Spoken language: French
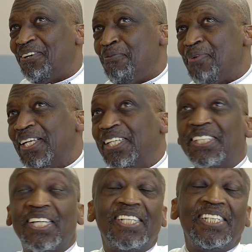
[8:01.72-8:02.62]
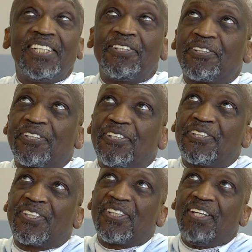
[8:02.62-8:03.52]
on parle des gens et des
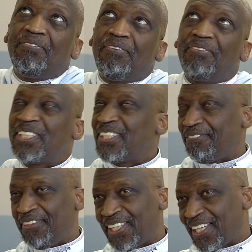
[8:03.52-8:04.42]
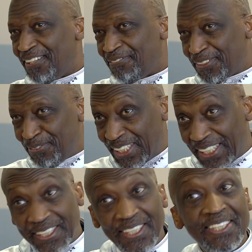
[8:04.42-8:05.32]
autres. L'imam Machaf et
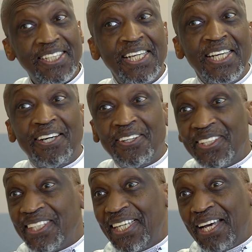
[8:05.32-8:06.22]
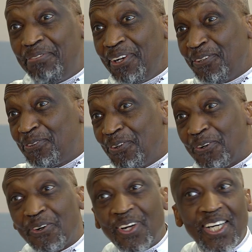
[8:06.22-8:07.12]
miséricorde, on dit qu'il a appris tout le
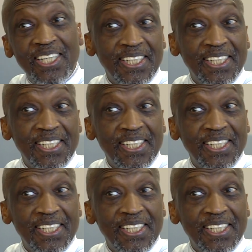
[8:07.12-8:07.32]
Coran à